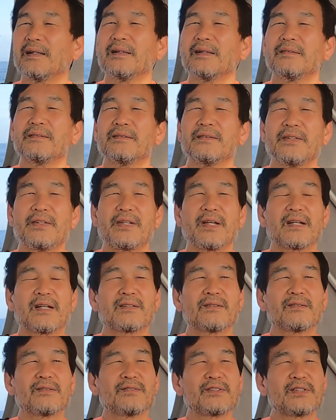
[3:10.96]
浮いてりゃ
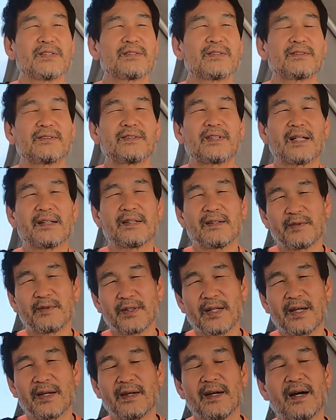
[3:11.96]
そのうち着くか。でも
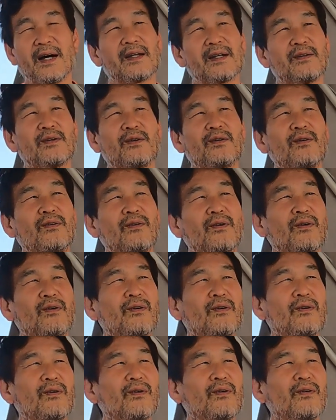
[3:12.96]
ね、
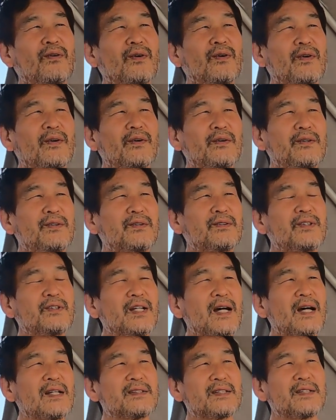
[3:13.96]
ゆっく
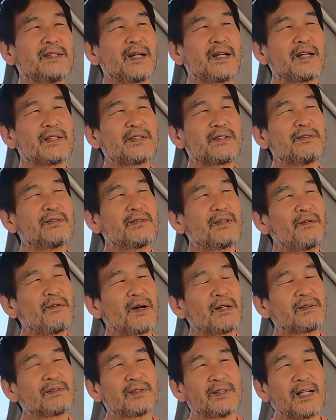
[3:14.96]
り安全に走るのは
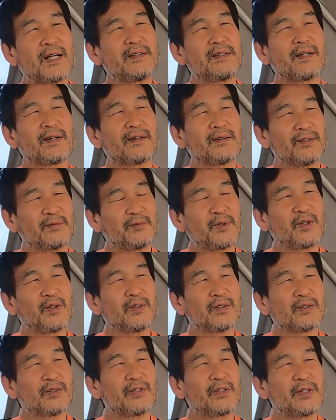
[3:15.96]
悪くないんだけど
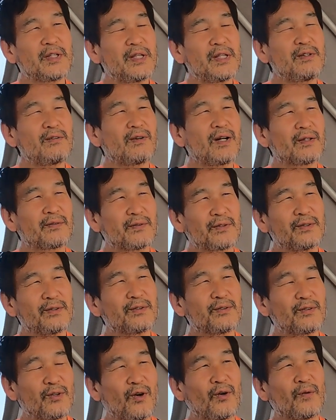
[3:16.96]
も、それでいいのかとい
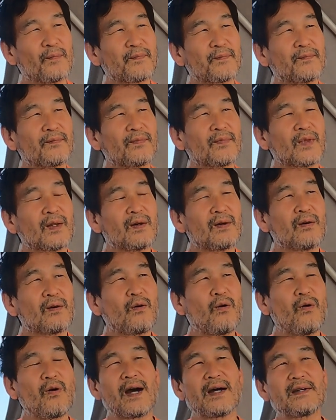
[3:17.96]
うと、
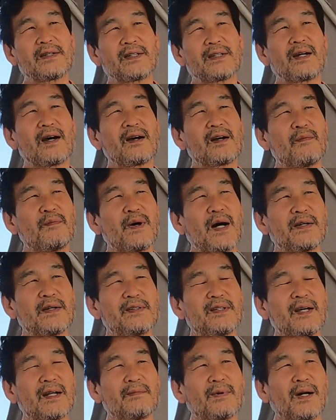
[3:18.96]
航海期間が倍
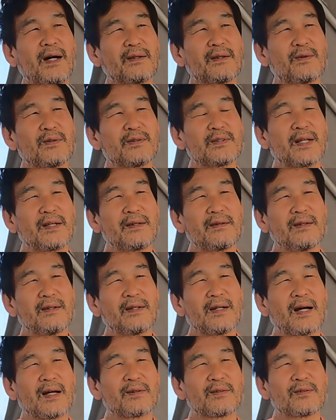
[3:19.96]
になれば当然
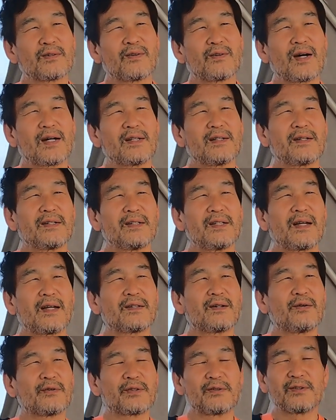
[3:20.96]
その間に
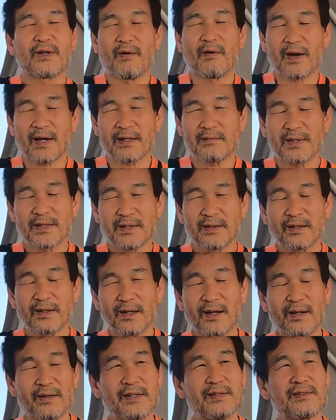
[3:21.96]
何が起きるか分かりませんか
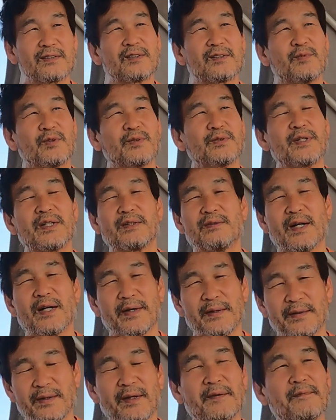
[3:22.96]
らリスクも増えるわ
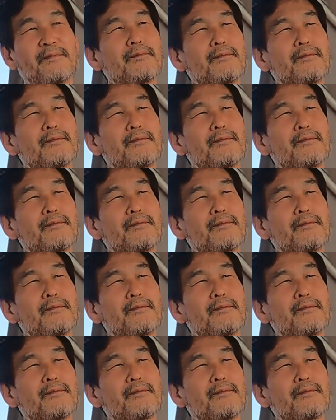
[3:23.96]
けで。